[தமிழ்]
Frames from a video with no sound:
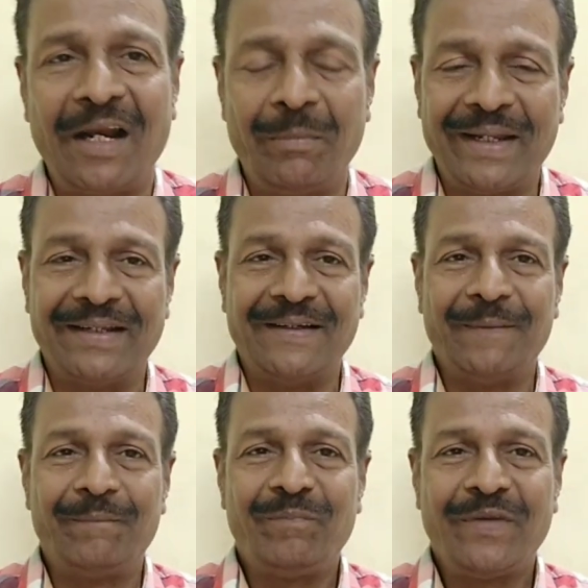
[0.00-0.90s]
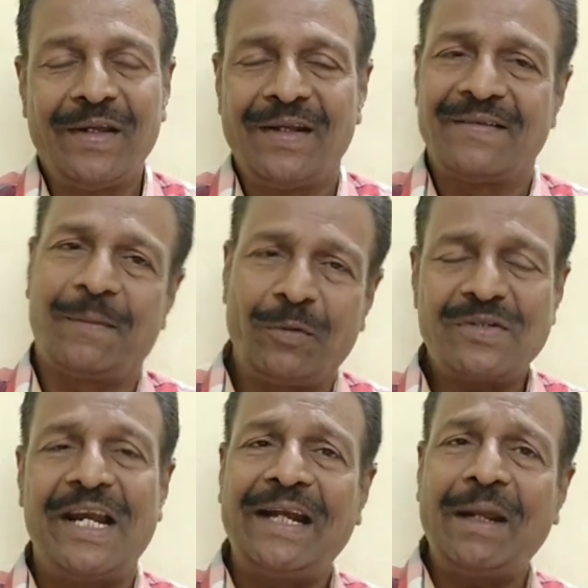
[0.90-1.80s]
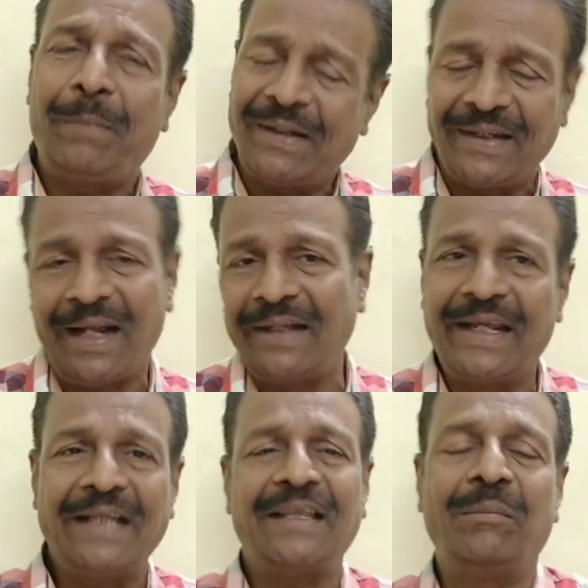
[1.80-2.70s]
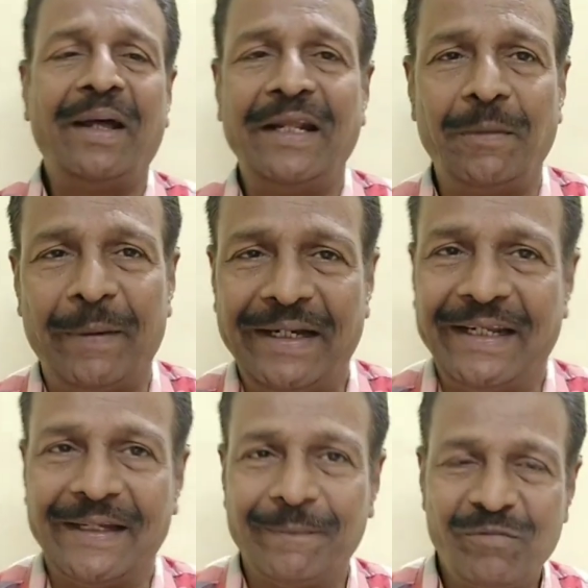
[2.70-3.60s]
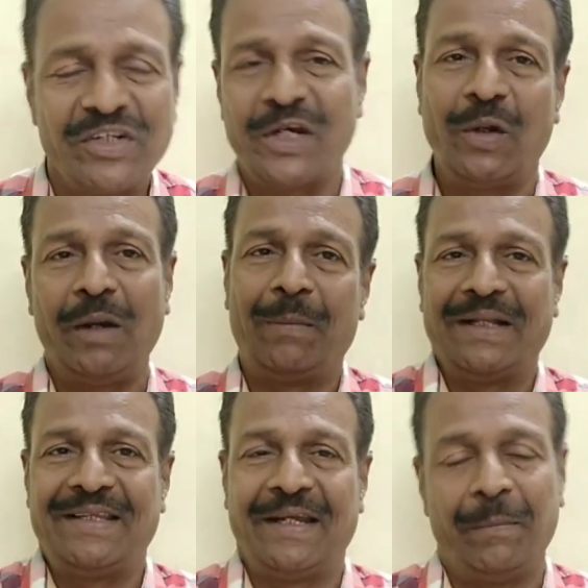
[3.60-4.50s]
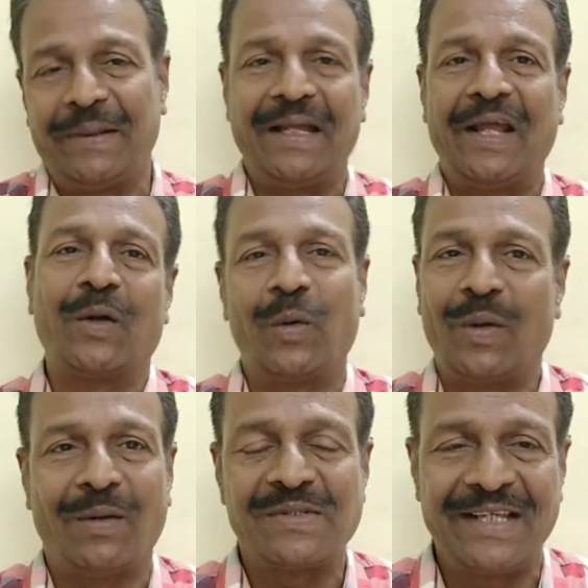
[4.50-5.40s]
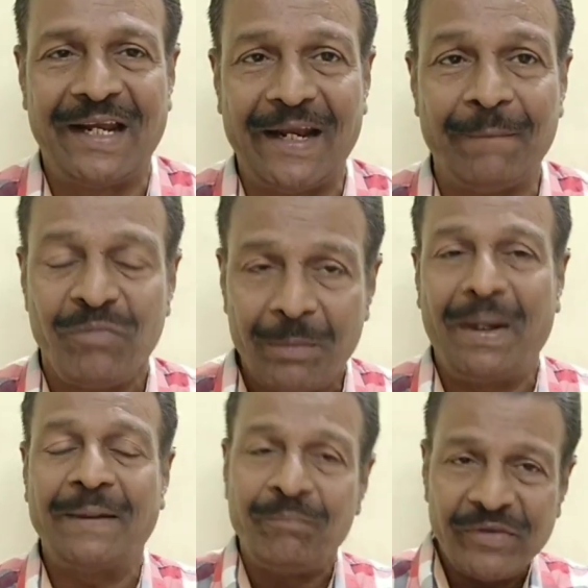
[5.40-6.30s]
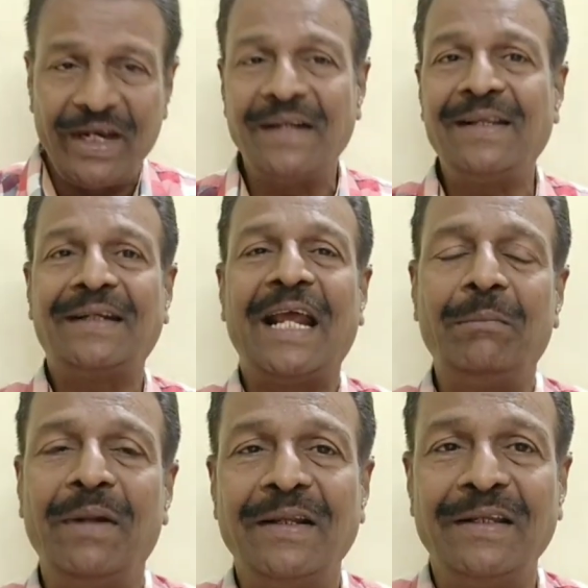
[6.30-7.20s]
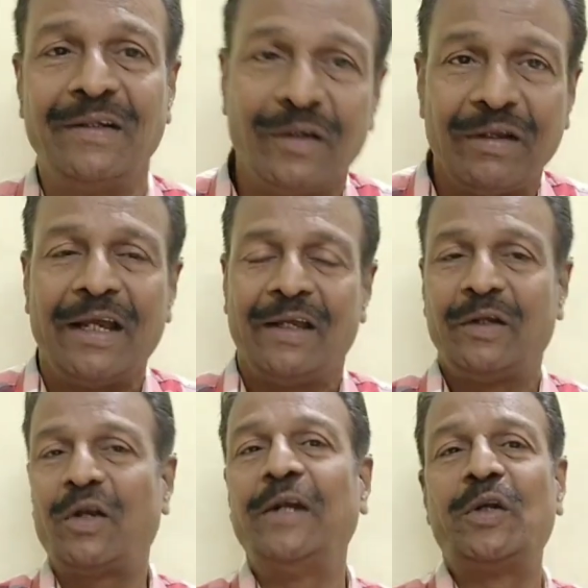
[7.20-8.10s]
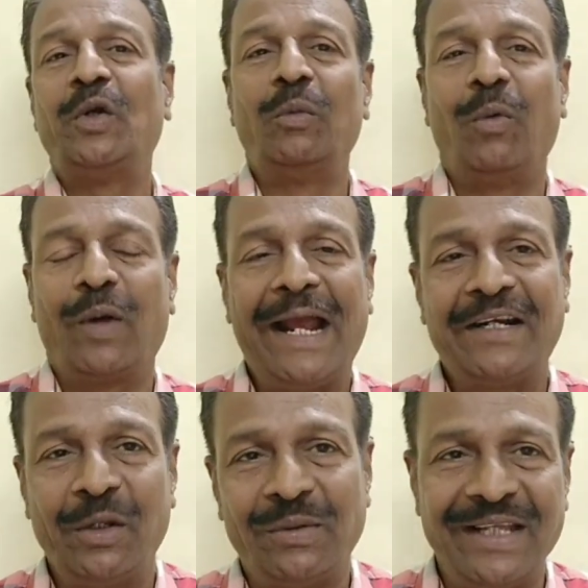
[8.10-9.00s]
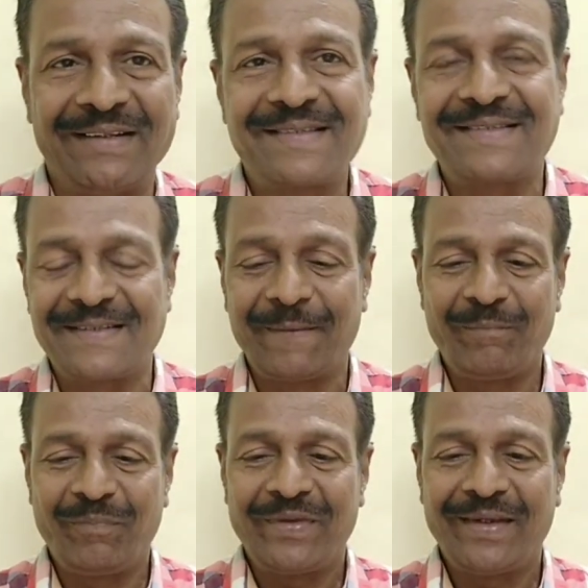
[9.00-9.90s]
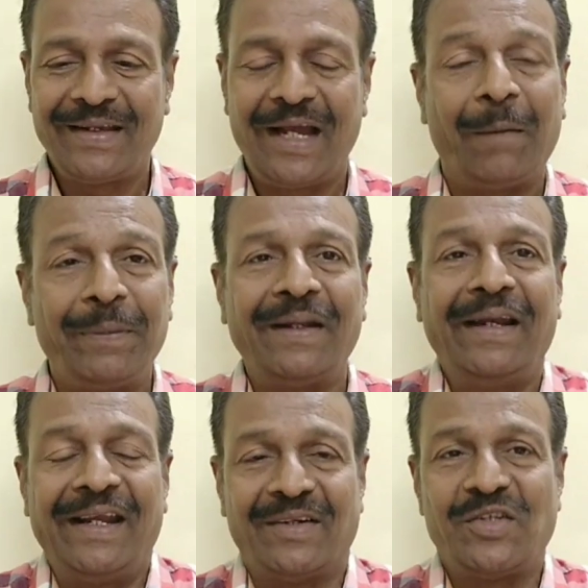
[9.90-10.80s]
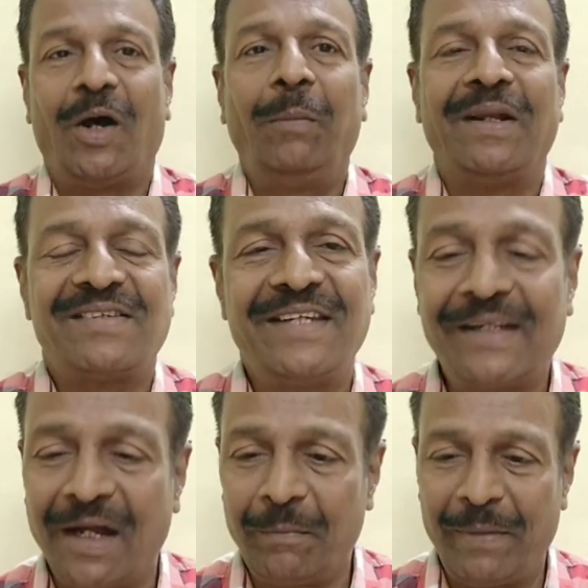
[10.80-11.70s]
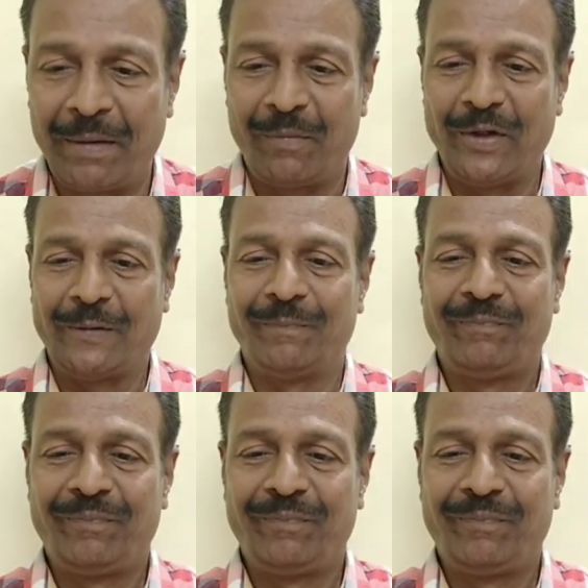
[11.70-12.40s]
ஆரம்பிக்குது சப்போஸ் லேட்டாக படுத்திங்கன்னா அதுக்கேற்ற மாதிரி இது பண்ணிங்க ஷெடியூலை மாற்றிங்க இப்படி தான் இருக்கணும்னு அவசியம் இல்லை பட் எழுந்த டைம்லேருந்து ட்ரை டு டூ மோர் ஆக்டிவ் திங்ஸ் அப்போ தான் நீங்கள் ஜாபில் ஸ்டிக்காங் பண்ண முடியும்